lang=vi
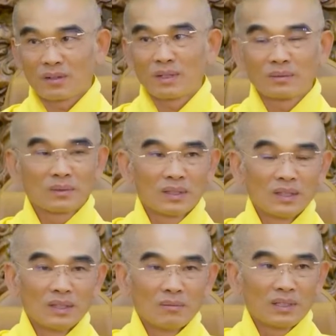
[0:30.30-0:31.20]
đúng không?
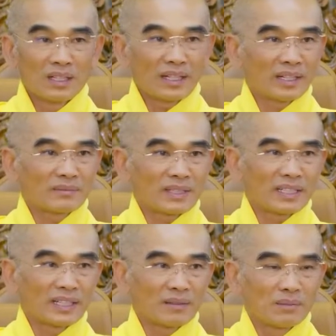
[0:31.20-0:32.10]
Mình nghe âm
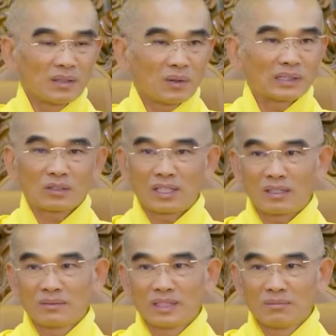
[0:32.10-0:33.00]
thanh này mình hoàn
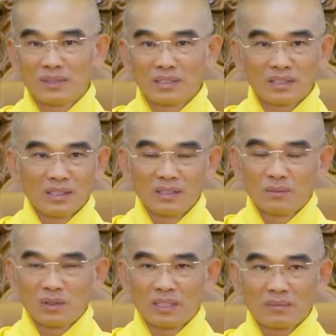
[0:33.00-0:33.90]
toàn không dính, mình ngửi
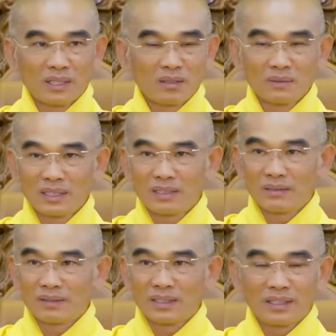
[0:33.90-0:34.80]
mùi này mình không
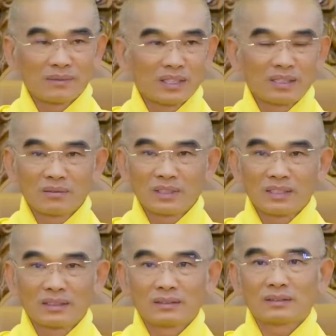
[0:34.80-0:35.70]
dính, cái vị này mình không
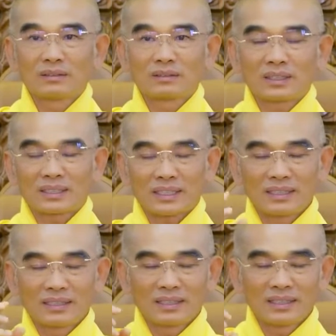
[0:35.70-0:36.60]
dính. Tất
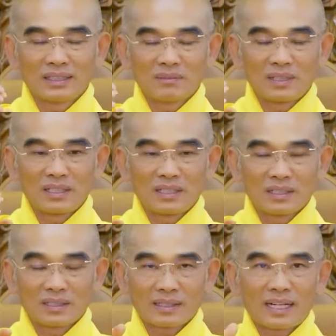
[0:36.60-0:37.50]
cả những cái gì
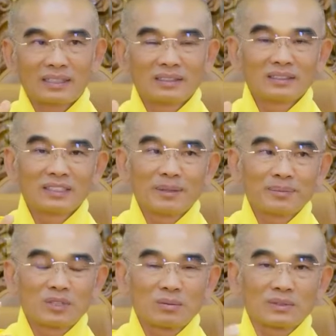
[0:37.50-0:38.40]
mà căn
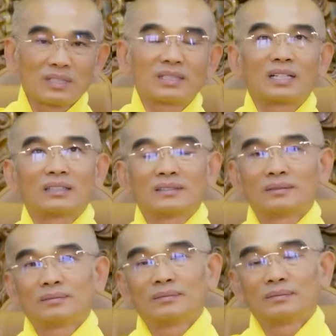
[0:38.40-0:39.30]
tiếp xúc với
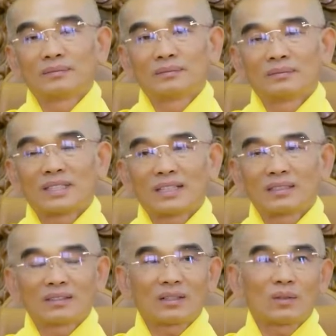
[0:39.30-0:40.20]
trần
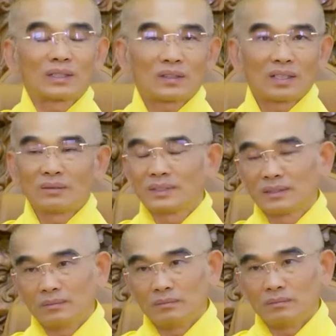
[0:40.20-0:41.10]
là chúng ta hoàn toàn không
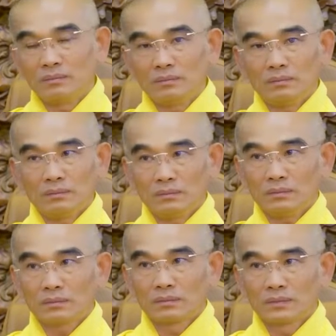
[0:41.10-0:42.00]
dính.
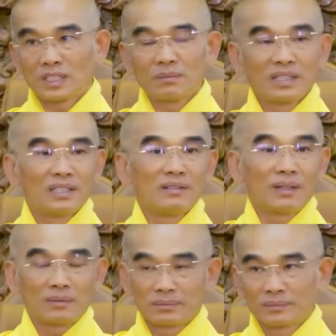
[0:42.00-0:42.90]
Thì mới
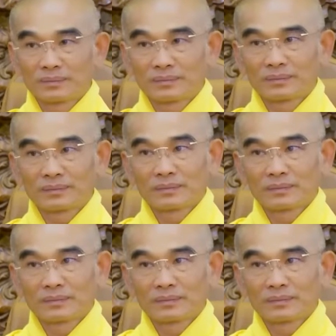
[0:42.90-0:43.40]
hy vọng